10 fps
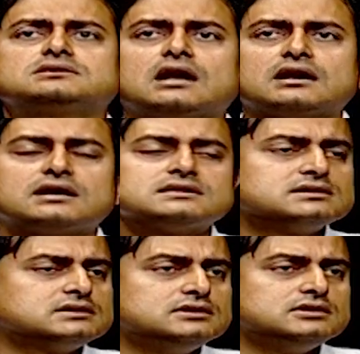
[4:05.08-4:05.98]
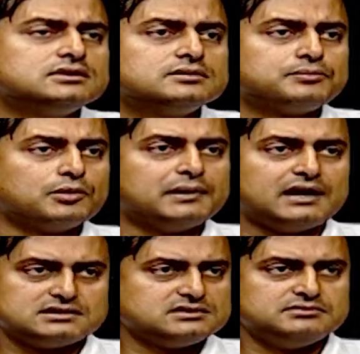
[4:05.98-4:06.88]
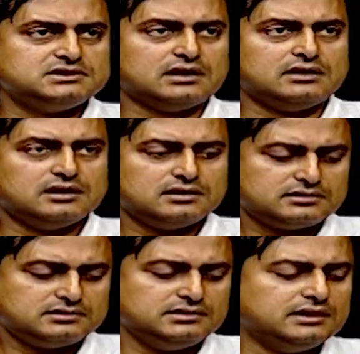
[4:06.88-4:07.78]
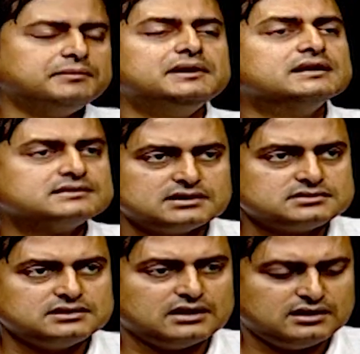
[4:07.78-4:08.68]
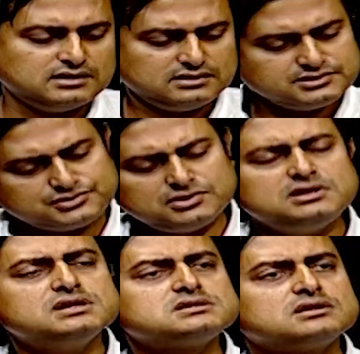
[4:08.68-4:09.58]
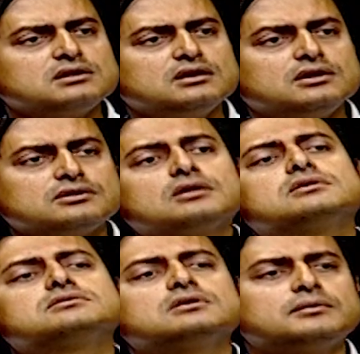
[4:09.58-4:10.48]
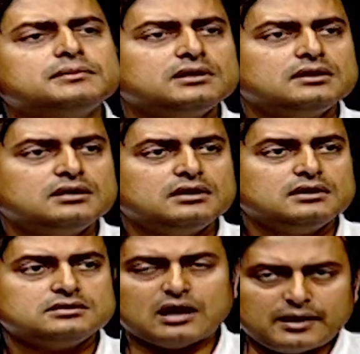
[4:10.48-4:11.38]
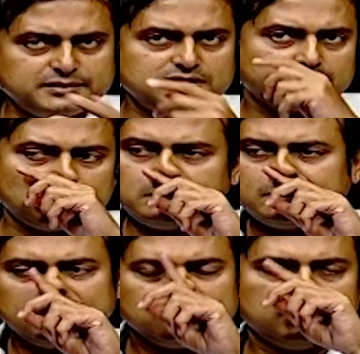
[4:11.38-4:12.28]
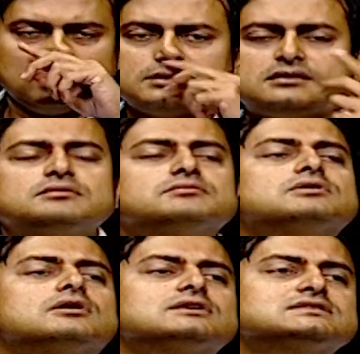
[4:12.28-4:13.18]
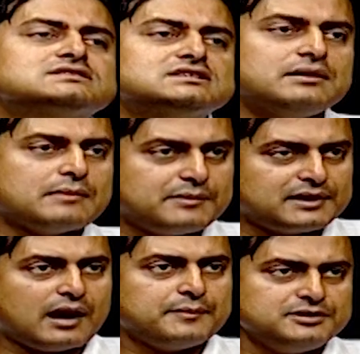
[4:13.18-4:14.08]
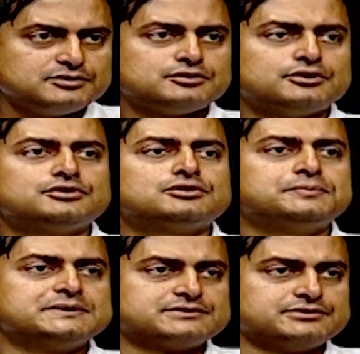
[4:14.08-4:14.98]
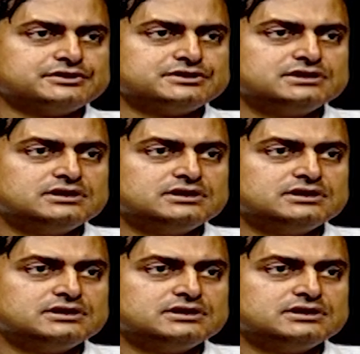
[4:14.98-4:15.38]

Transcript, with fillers: তার কাছে কি প্রমাণ আছে আমি জানি না কি এভিডেন্স আছে জানি না নিশ্চয়ই দিয়েছেন তদন্ত হবে তো আমি যখন তৃণমূল কংগ্রেসে ছিলাম আমাকে আমিও তো তদন্ত ফেস করেছি